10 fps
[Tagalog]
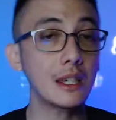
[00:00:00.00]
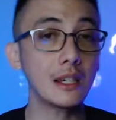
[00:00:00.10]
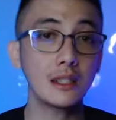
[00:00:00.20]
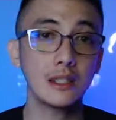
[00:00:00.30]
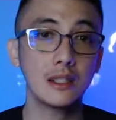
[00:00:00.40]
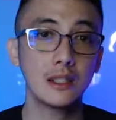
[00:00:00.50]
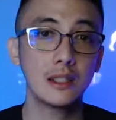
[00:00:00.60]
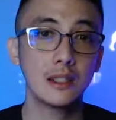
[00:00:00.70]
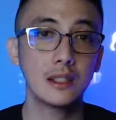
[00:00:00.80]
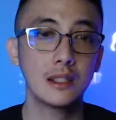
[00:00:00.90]

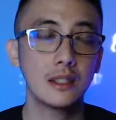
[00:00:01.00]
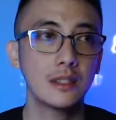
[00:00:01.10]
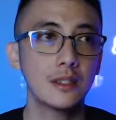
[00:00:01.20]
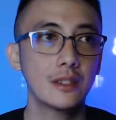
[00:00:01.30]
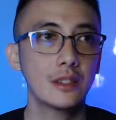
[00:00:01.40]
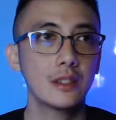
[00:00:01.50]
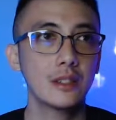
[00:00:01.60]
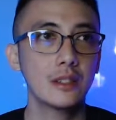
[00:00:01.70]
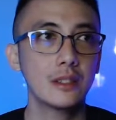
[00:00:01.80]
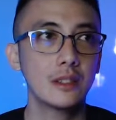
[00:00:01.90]
matutulog ako. I try to sleep
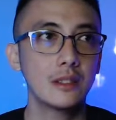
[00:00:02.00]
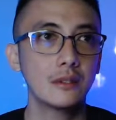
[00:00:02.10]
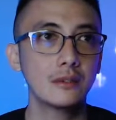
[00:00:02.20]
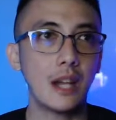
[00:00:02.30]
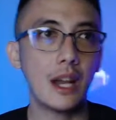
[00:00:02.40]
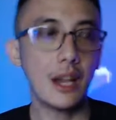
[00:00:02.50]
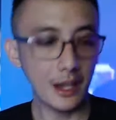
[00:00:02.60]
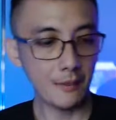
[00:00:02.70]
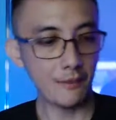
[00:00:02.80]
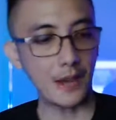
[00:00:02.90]
at around 11,
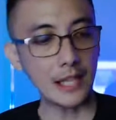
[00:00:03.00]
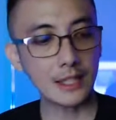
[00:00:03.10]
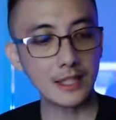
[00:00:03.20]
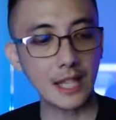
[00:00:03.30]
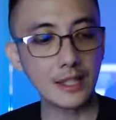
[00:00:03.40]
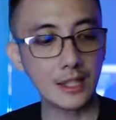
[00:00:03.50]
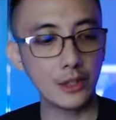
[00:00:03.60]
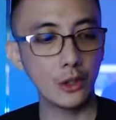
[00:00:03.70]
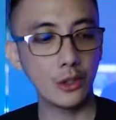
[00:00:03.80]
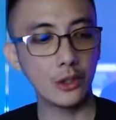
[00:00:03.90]
around this time,
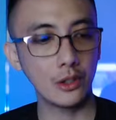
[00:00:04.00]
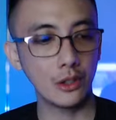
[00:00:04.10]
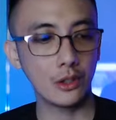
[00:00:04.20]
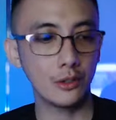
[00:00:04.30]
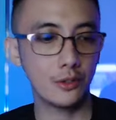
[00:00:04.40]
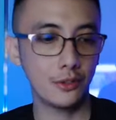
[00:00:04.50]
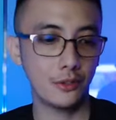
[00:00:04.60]
12.